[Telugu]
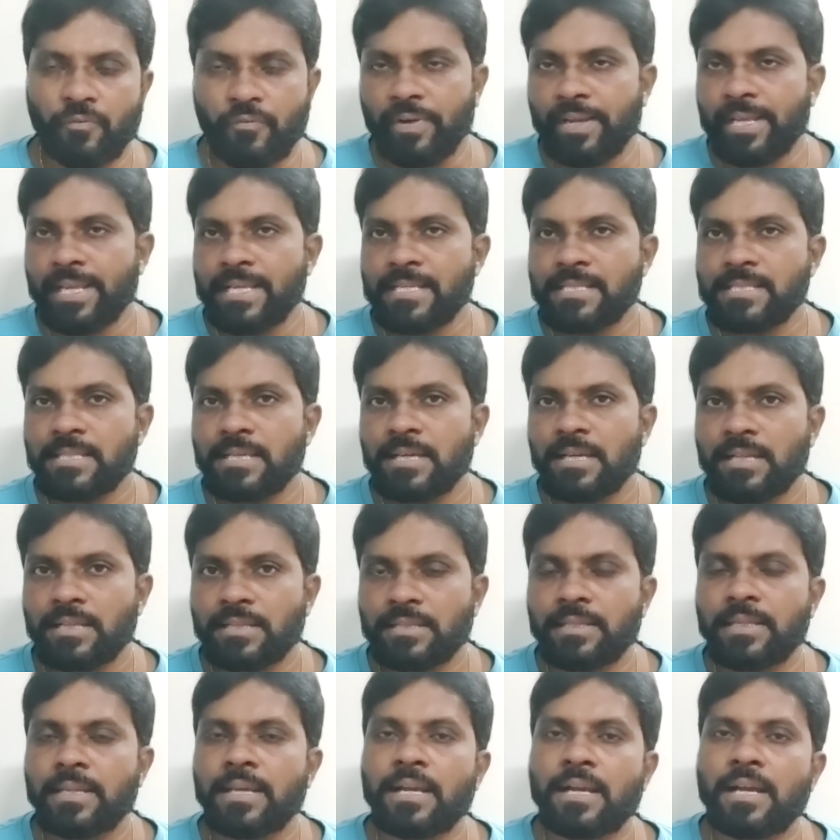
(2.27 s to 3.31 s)
వైఎస్ఆర్
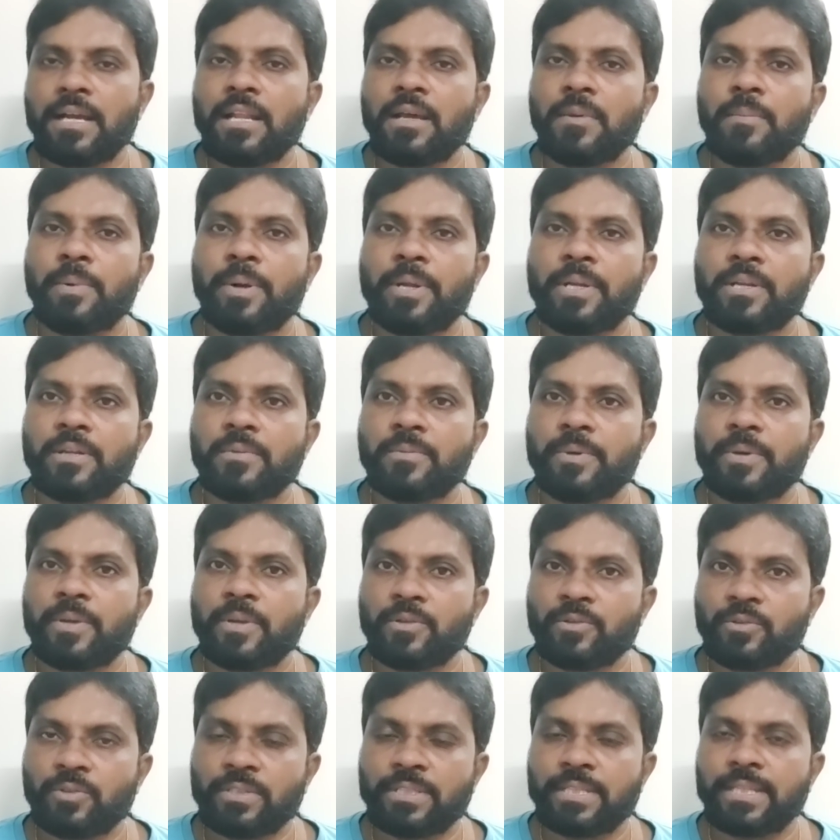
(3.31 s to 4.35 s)
తెలంగాణ పార్టీ పేరుతో